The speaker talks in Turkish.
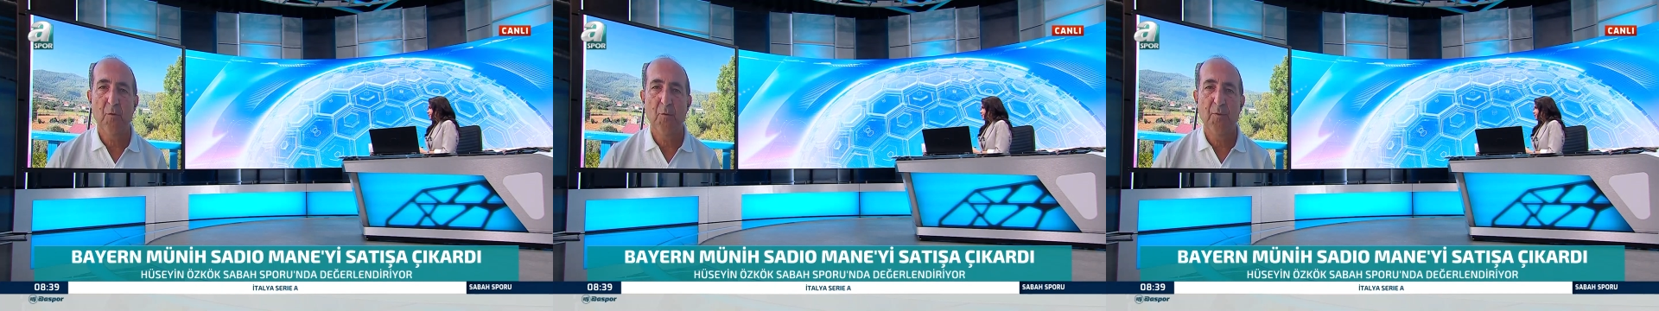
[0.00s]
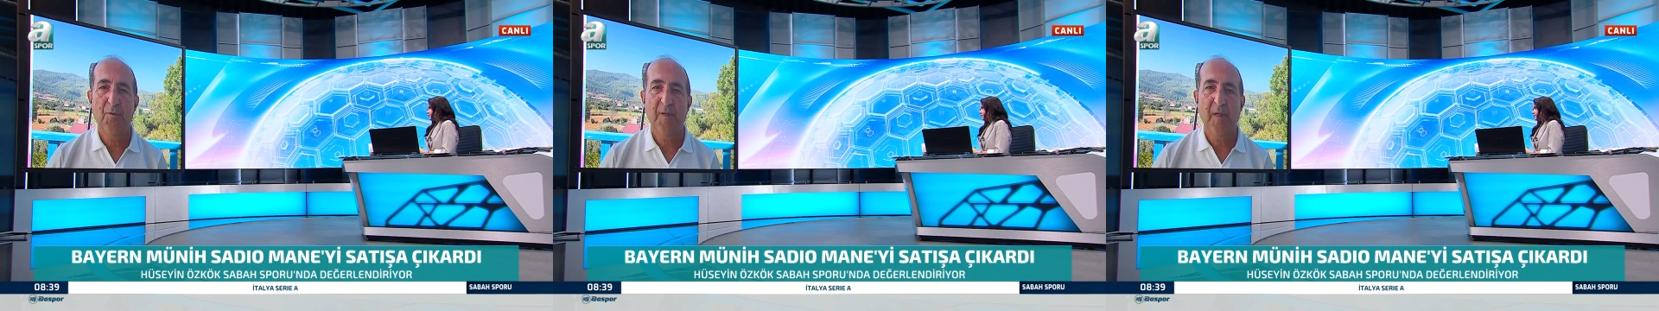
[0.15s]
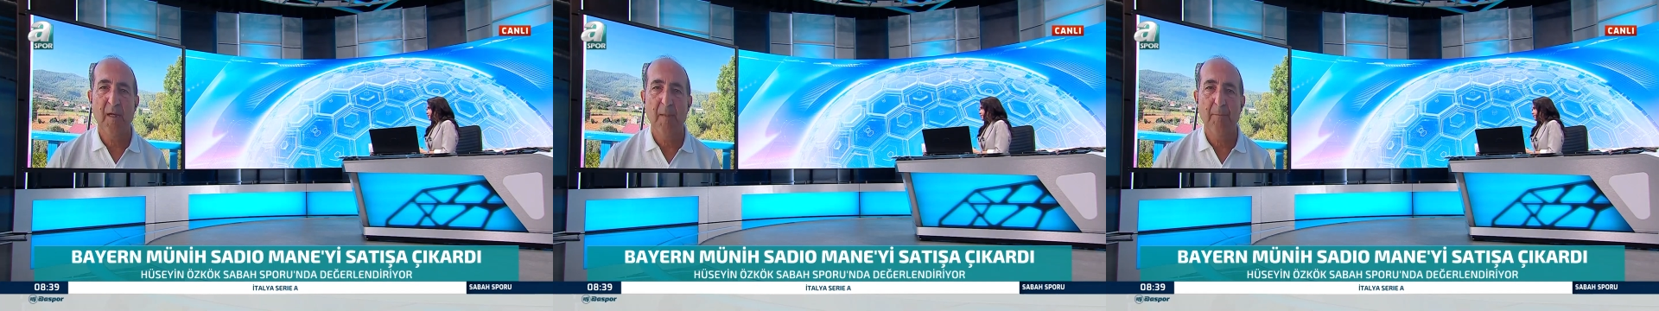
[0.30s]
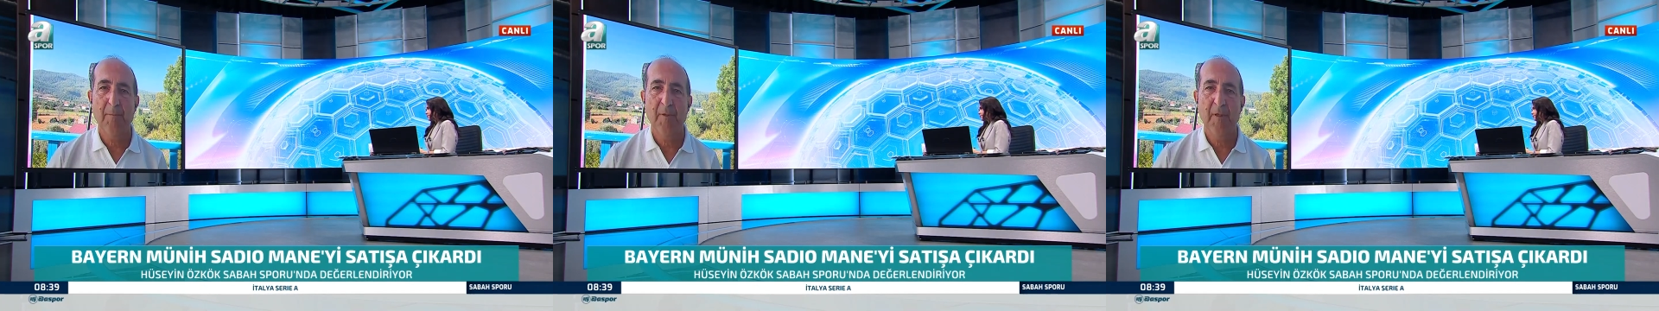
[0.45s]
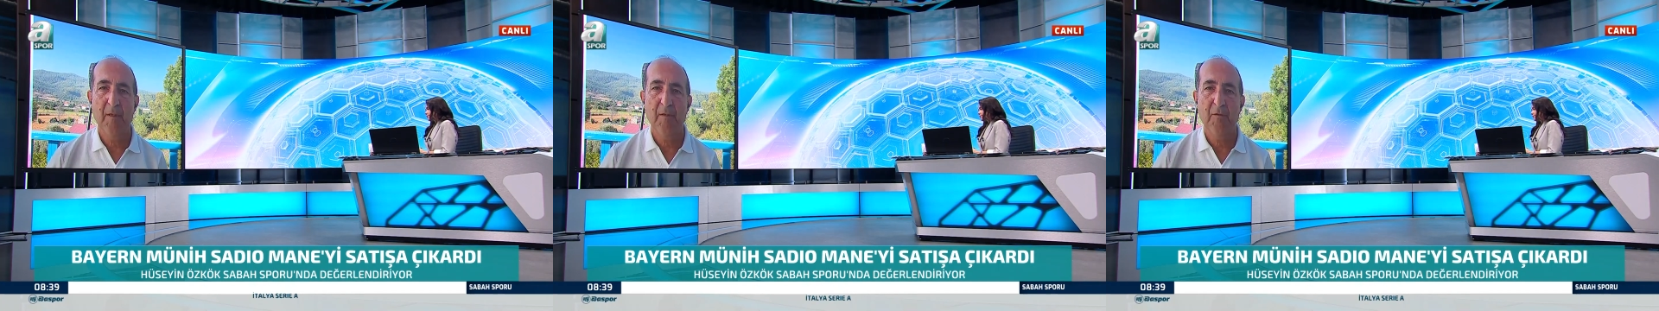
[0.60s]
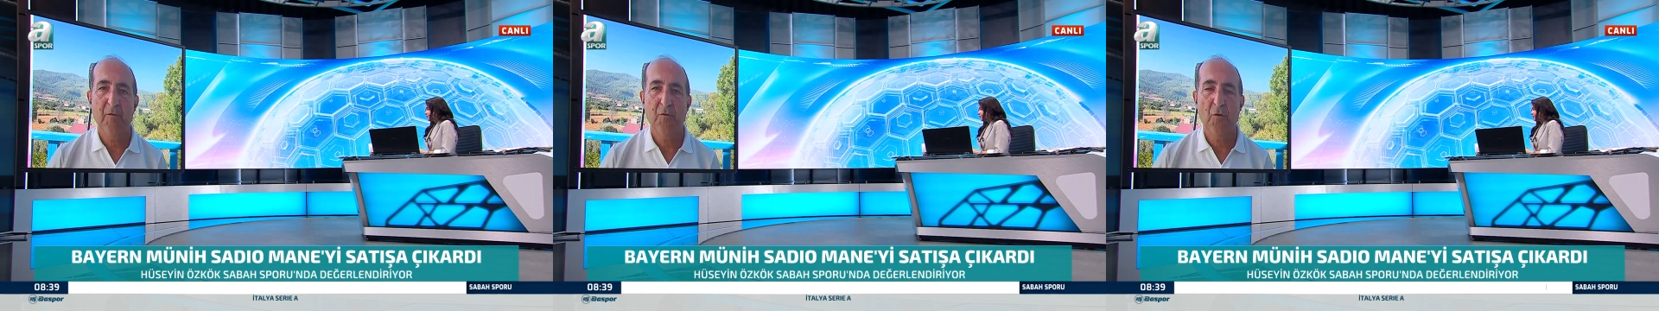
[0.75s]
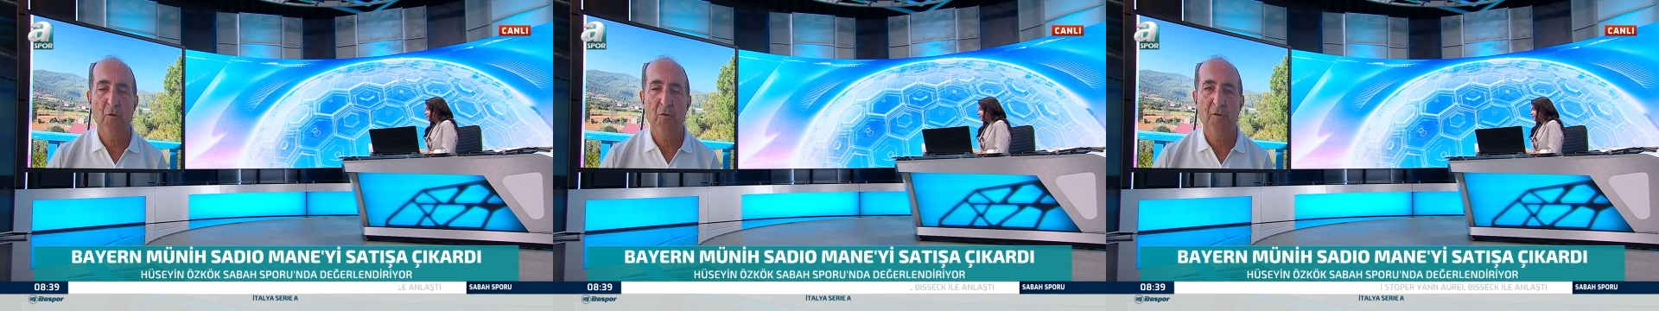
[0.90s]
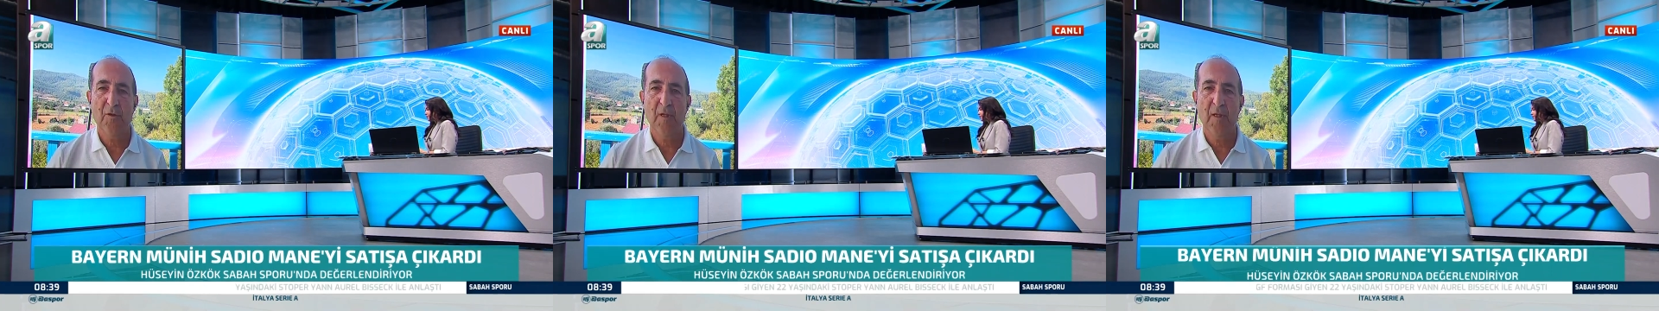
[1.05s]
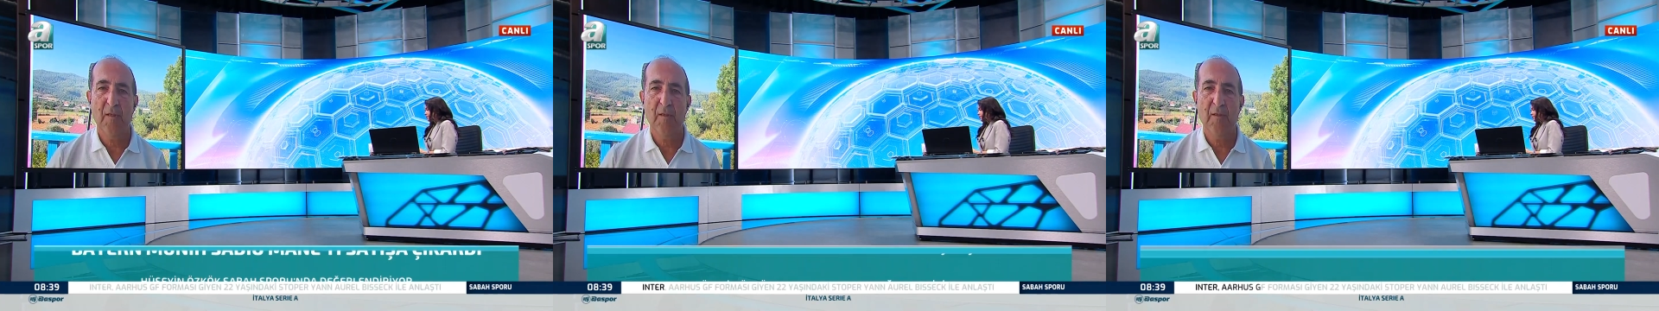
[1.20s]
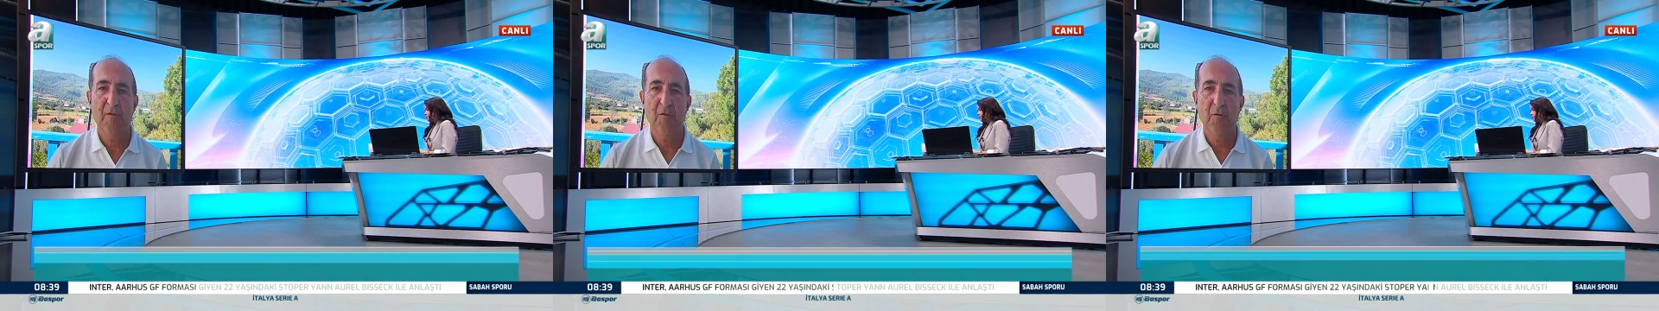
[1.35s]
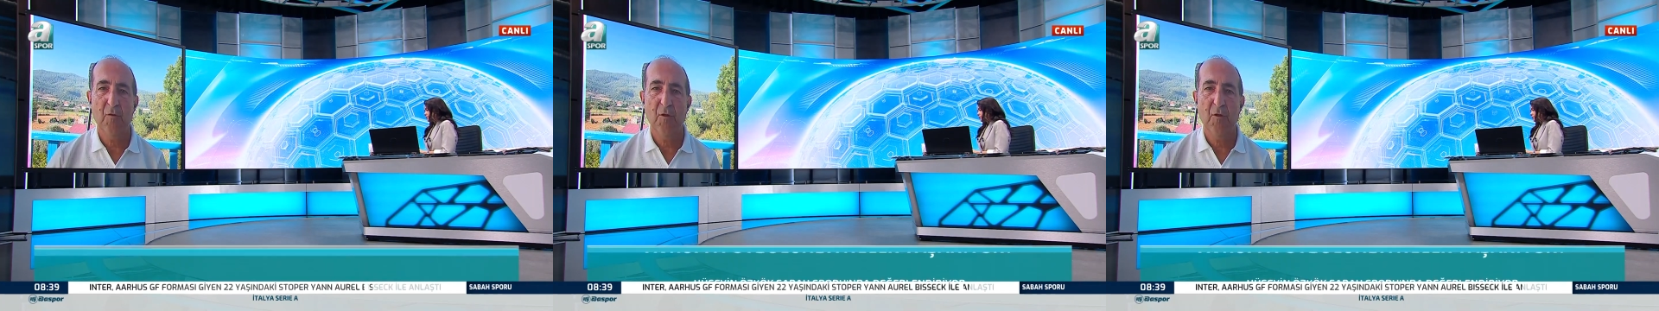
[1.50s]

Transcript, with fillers: sahipliği çok tartışılıyor.